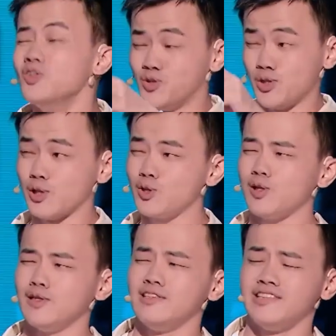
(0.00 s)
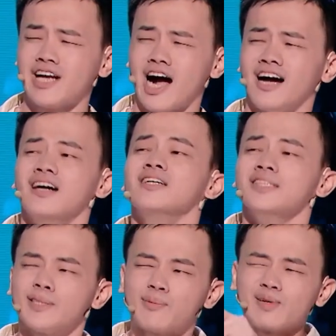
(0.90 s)
学学人家
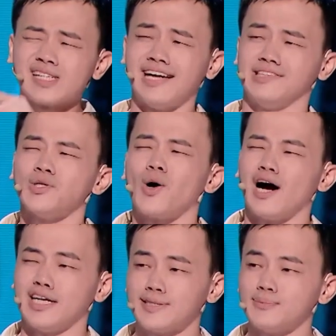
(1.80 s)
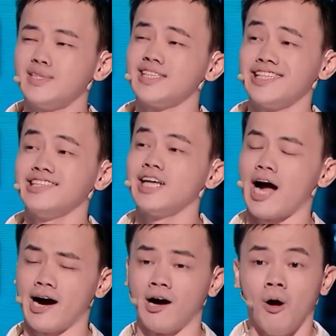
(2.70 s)
这么严重还这么坚
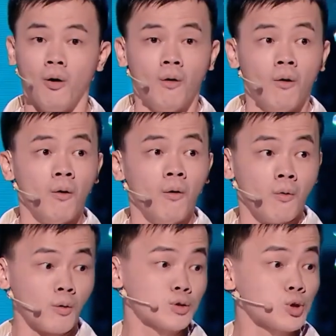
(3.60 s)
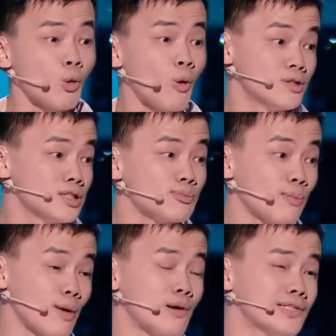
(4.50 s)
强。我说我是
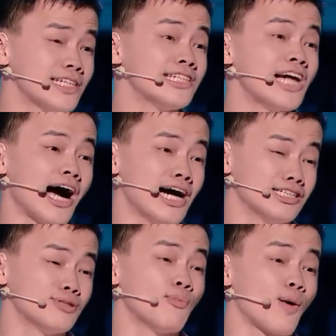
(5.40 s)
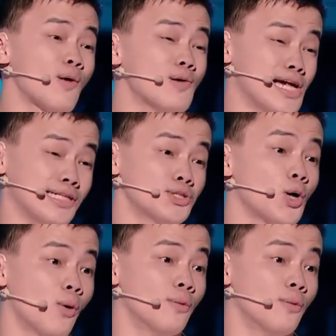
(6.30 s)
不够坚强还是不够严重？